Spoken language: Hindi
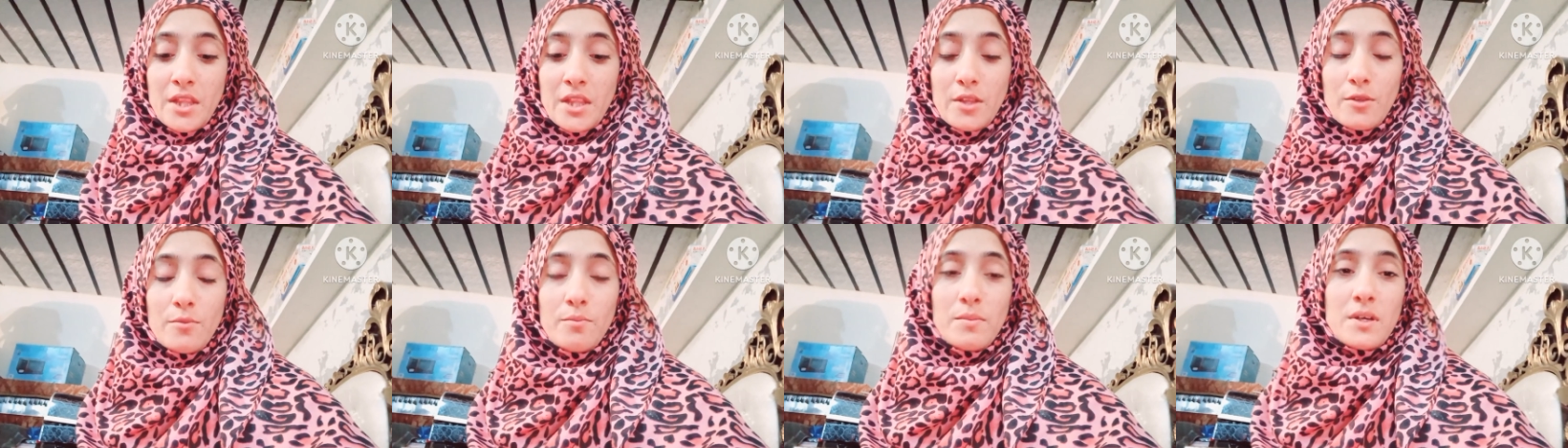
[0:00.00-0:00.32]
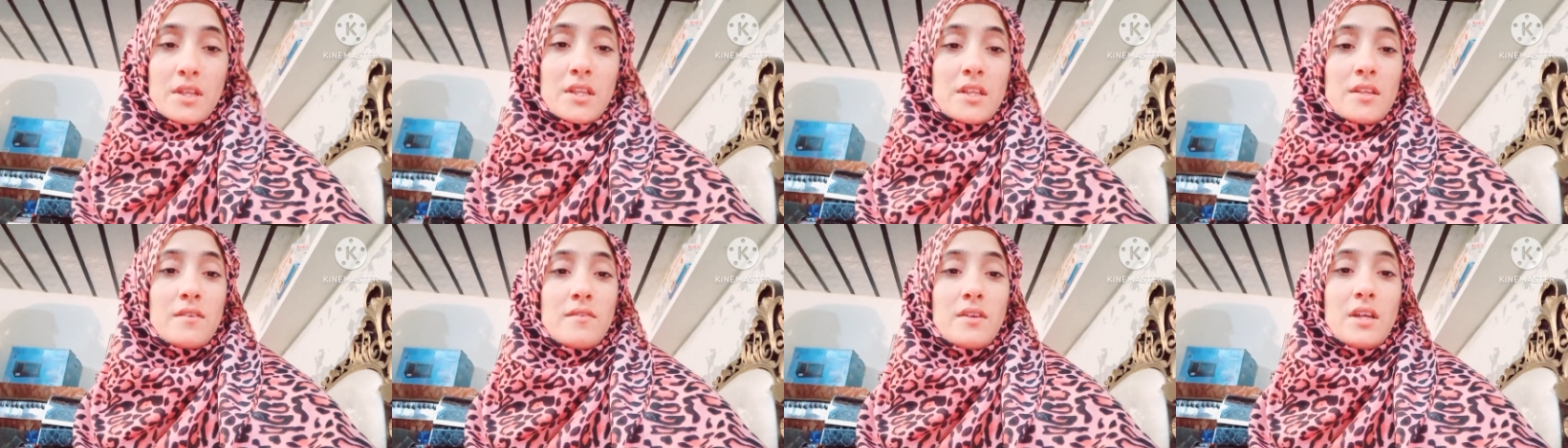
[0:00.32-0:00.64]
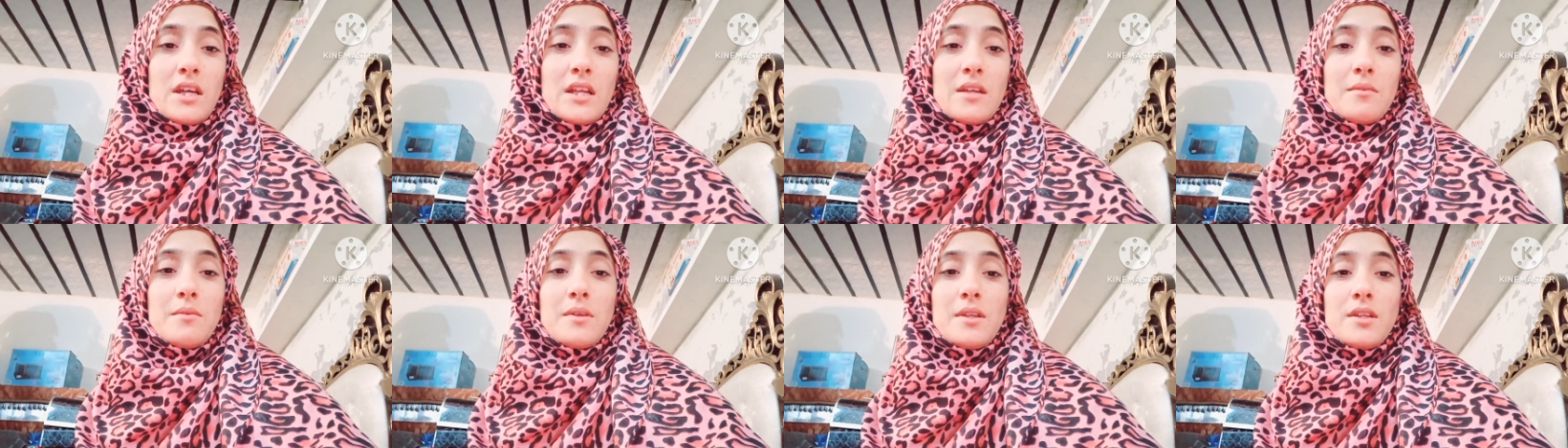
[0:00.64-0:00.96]
तो बर्तन
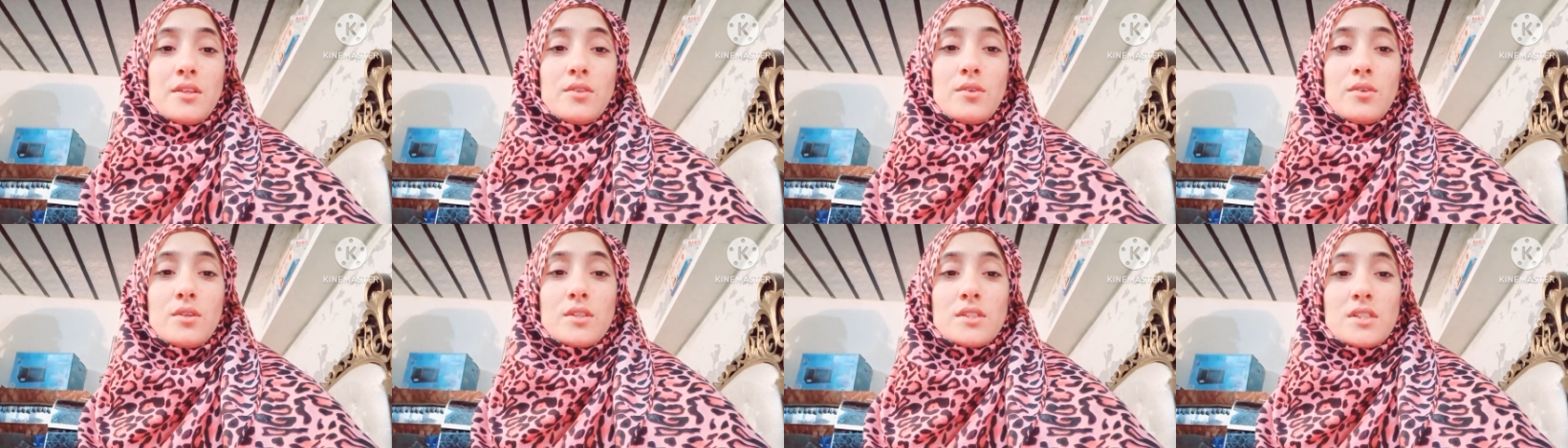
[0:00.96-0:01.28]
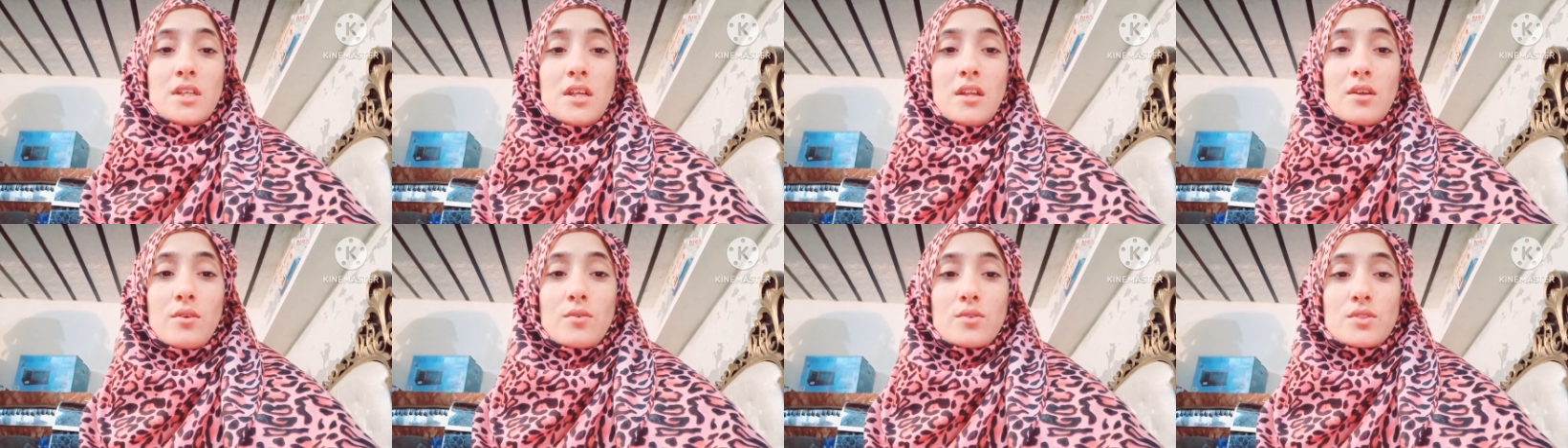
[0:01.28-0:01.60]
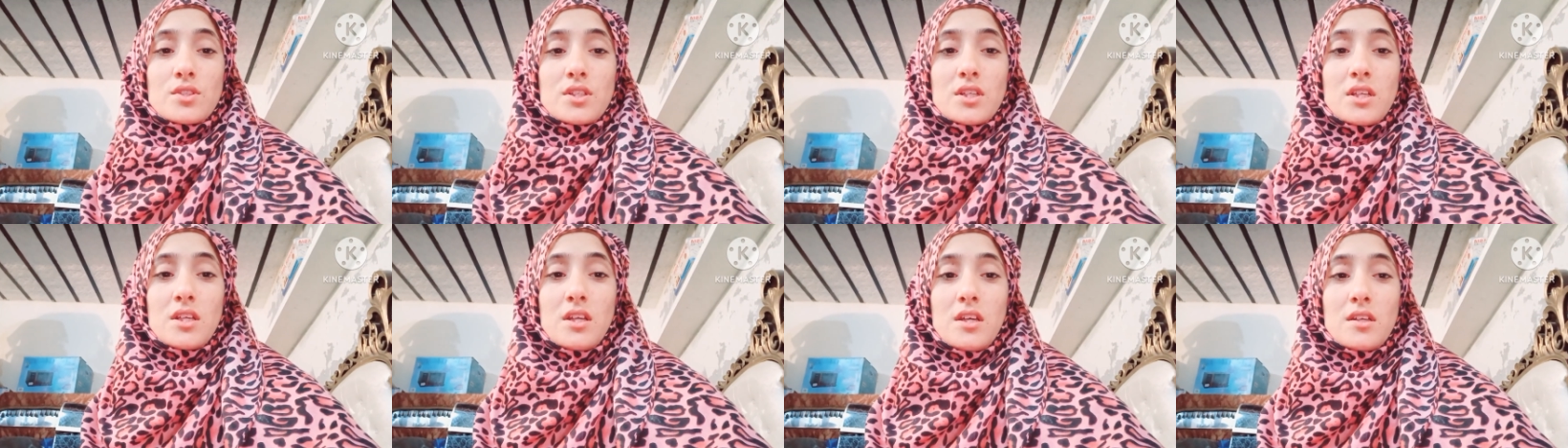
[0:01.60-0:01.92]
वगैरह मैंने धोए सारा
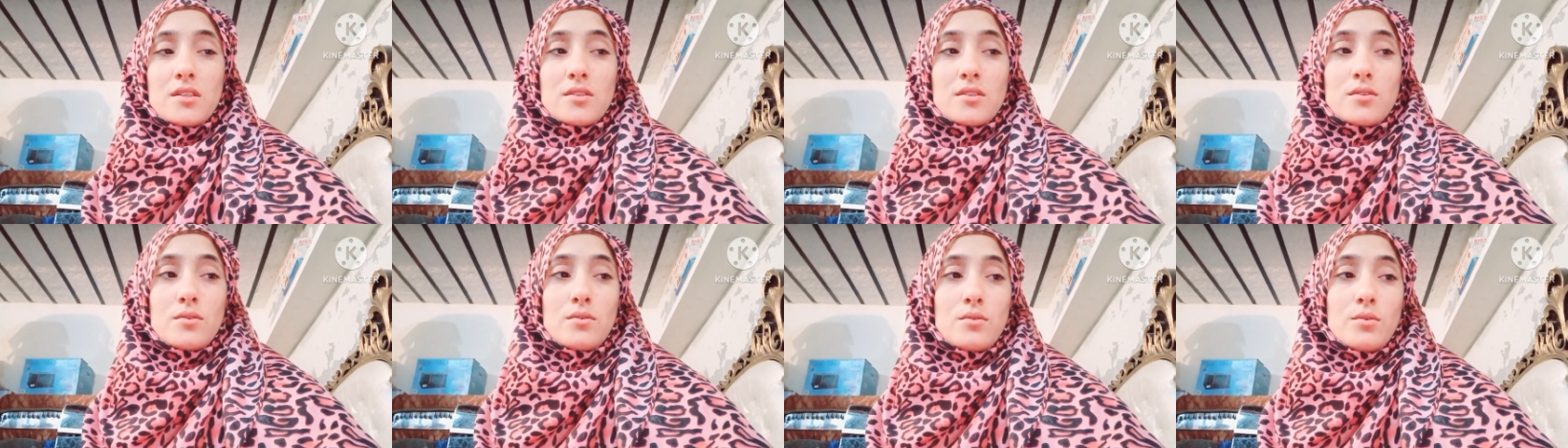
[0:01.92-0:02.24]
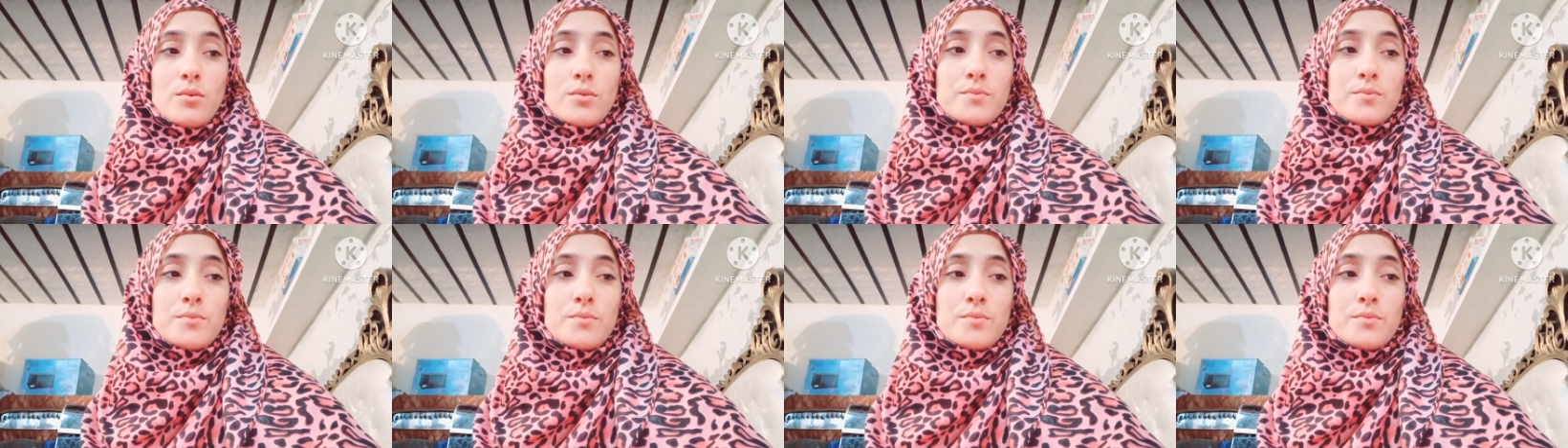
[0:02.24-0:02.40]
कुछ किया तो